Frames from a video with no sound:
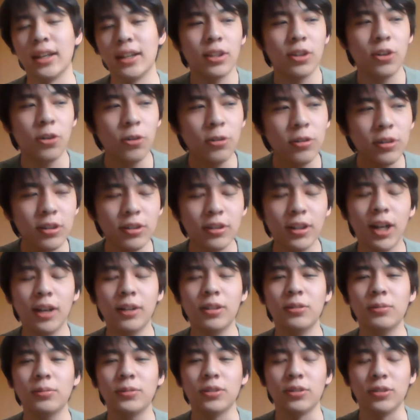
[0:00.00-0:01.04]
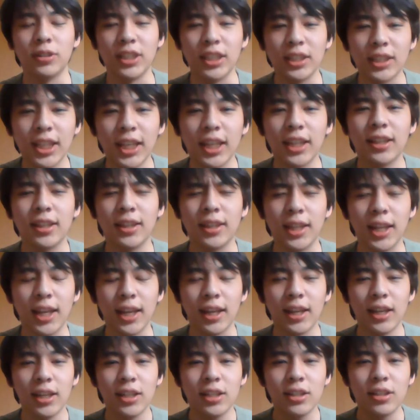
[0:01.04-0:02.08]
教育学部の理系って
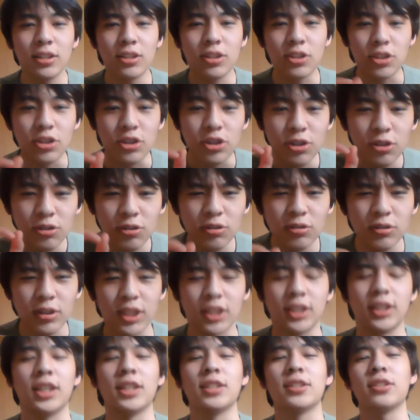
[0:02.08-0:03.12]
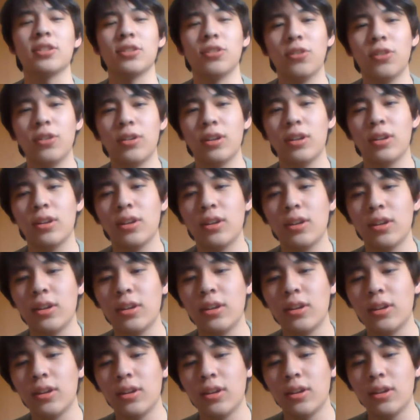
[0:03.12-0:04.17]
10人なんですよ。
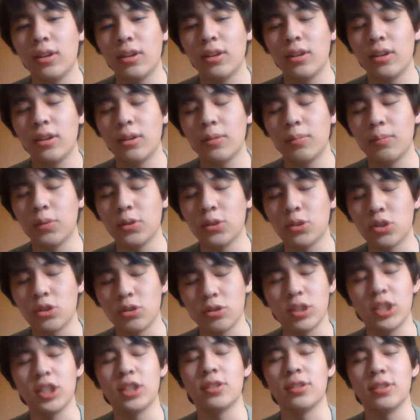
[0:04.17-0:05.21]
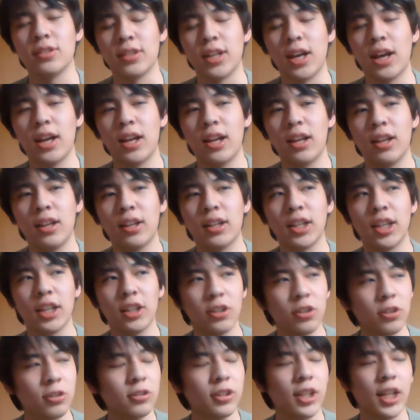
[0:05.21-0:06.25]
募集人数が。結
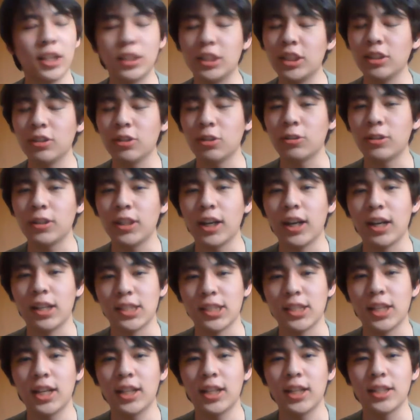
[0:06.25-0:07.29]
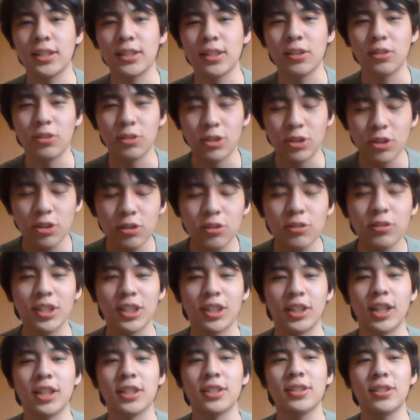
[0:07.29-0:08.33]
局何人取ったか知らないですけど10人
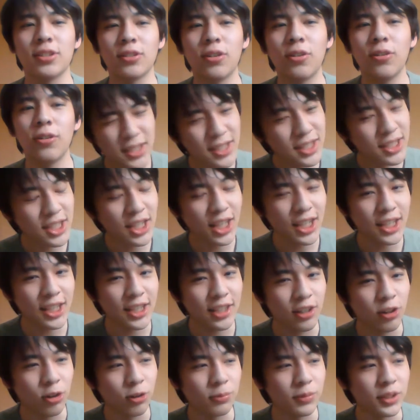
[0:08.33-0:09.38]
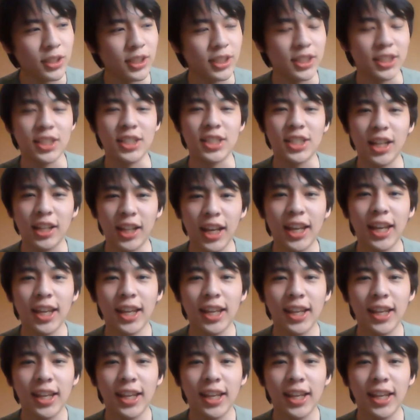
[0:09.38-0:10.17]
なんですよ。じゃいいコミュニティじゃない。